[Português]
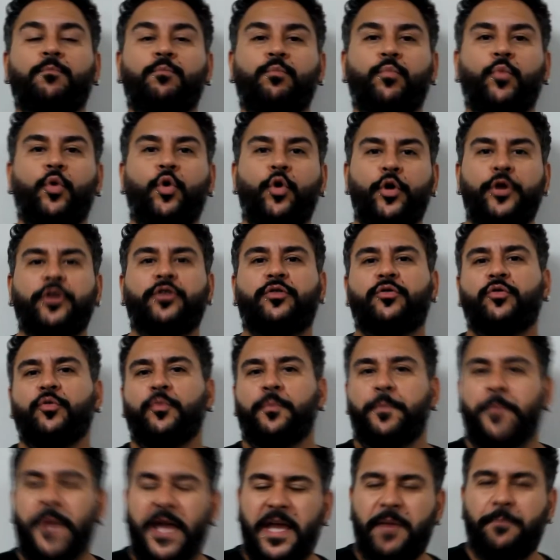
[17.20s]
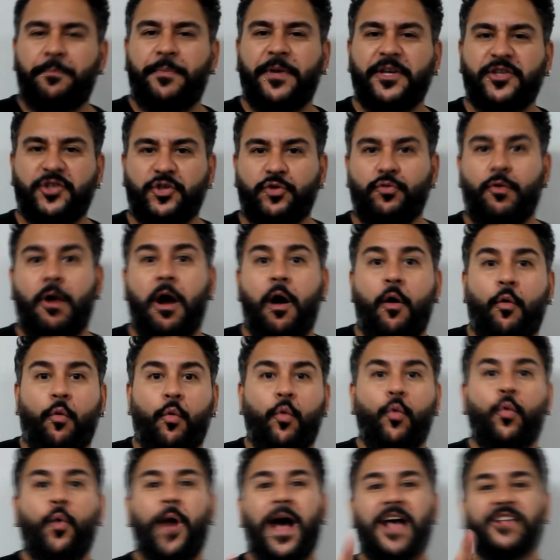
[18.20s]
Muito bem, pessoal.
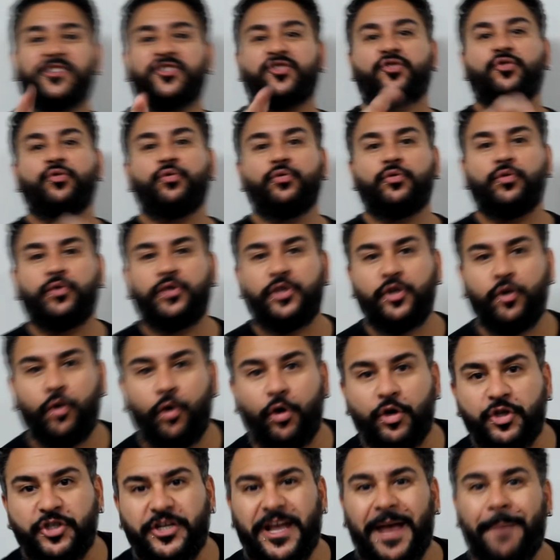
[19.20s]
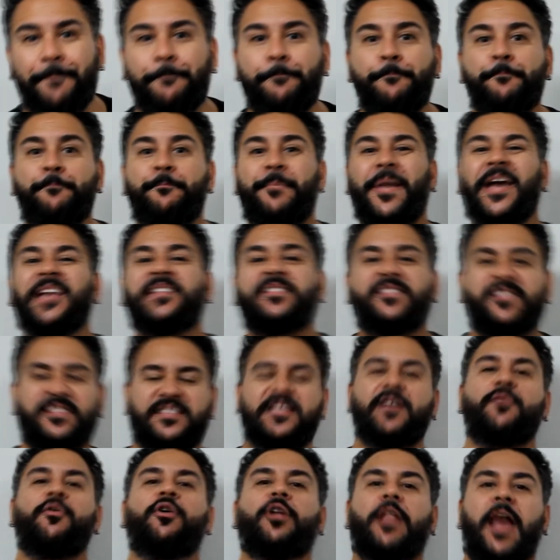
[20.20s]
O assunto de hoje é
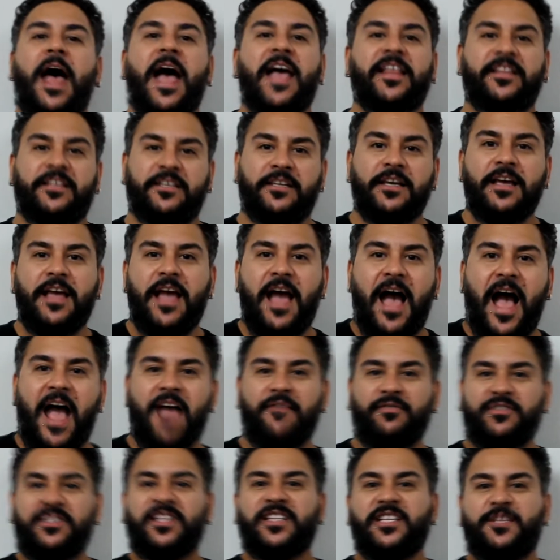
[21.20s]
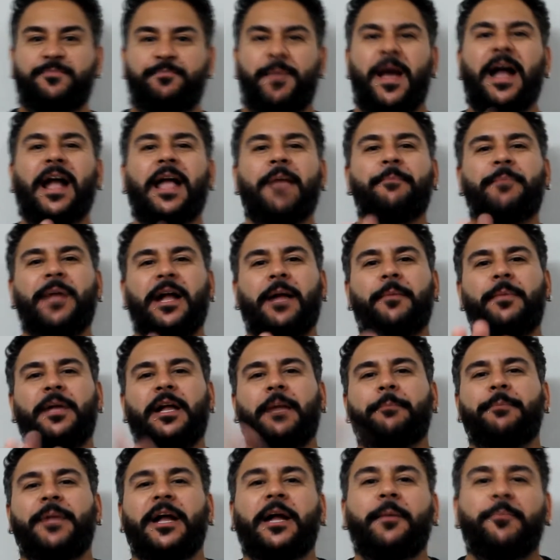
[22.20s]
petição online. Aí você diz, pega, pega,
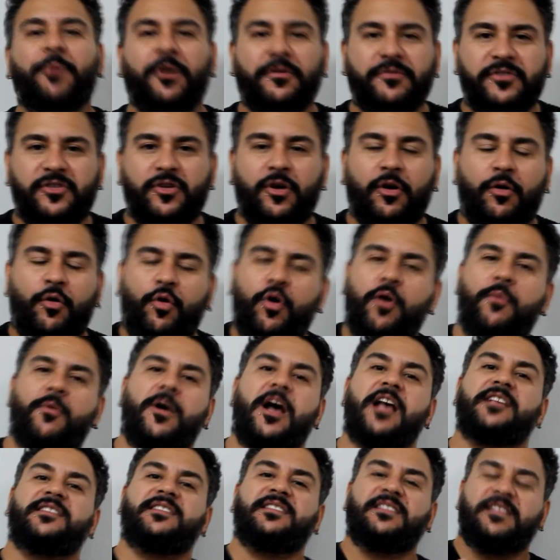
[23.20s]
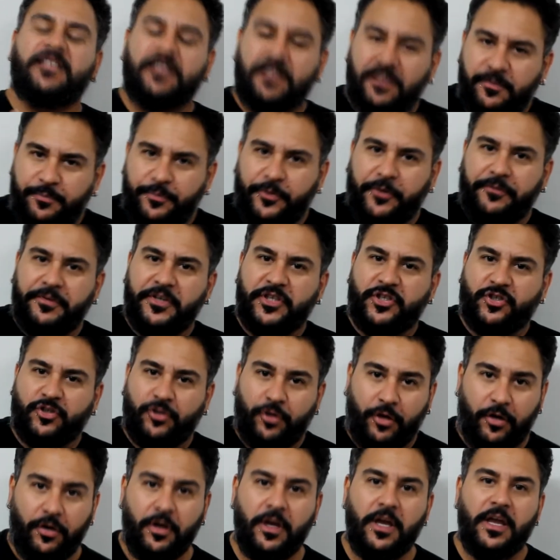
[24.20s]
pega, pega, professor, como assim,
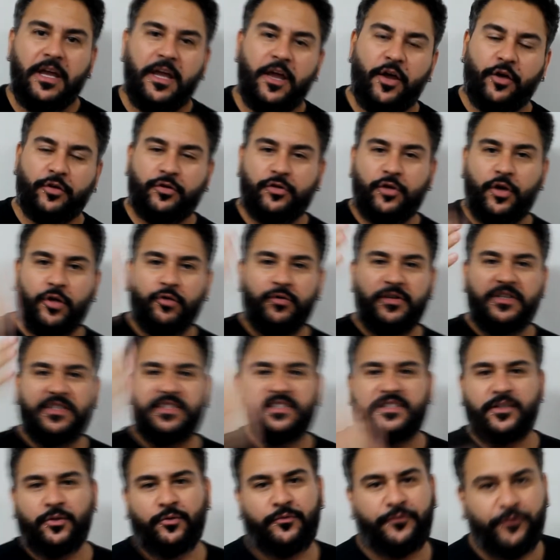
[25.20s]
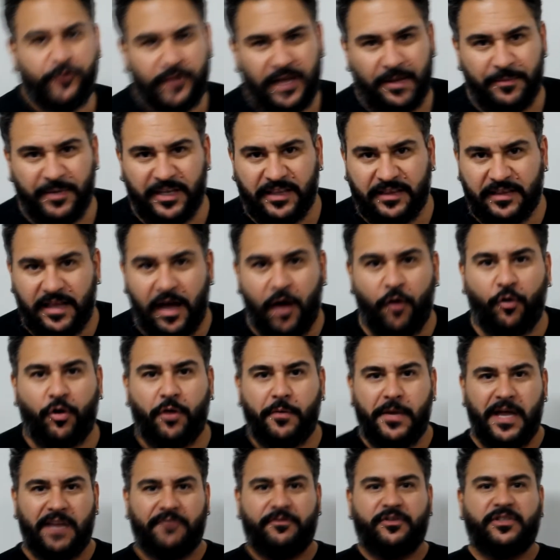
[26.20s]
professor? Eu estou no ensino fundamental,
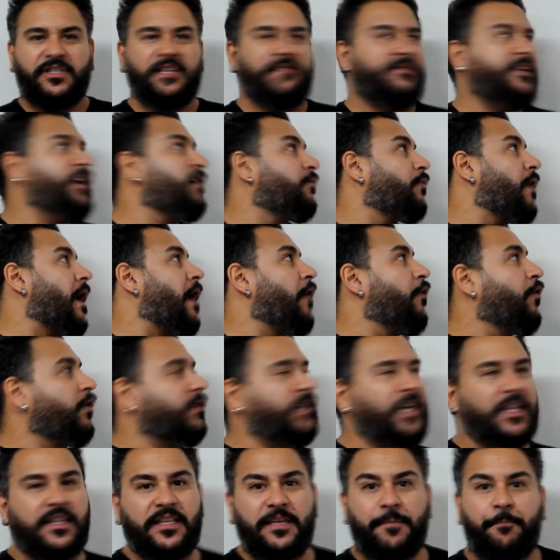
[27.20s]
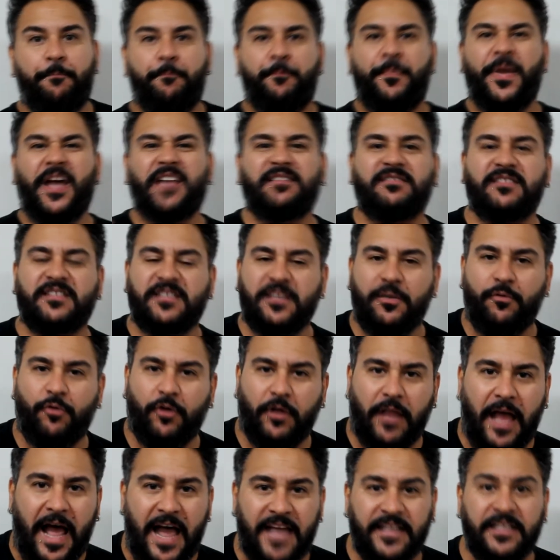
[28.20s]
como é que você vem com a onda de petição
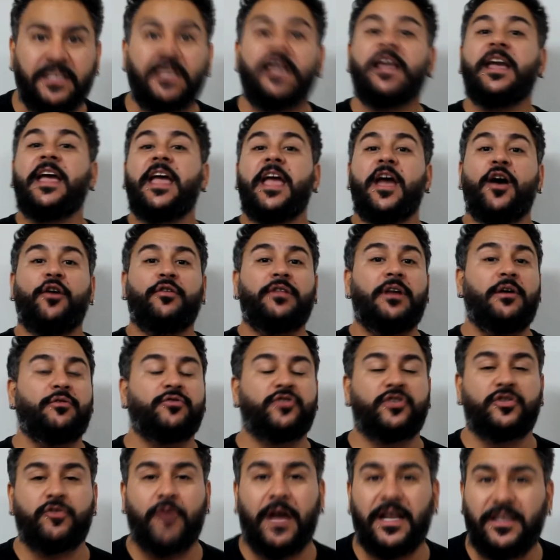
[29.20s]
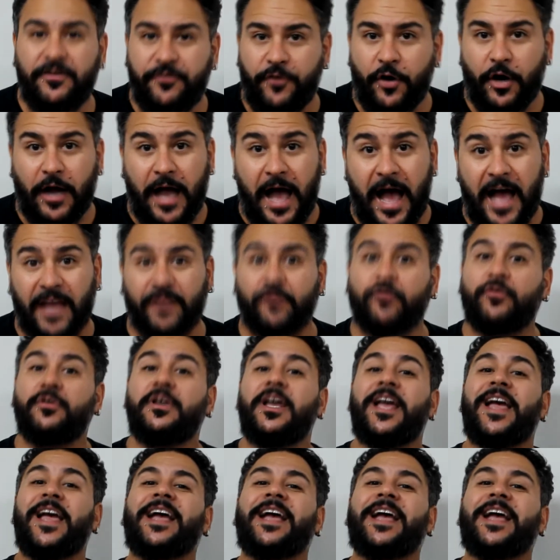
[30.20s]
online? Eu não sou advogado.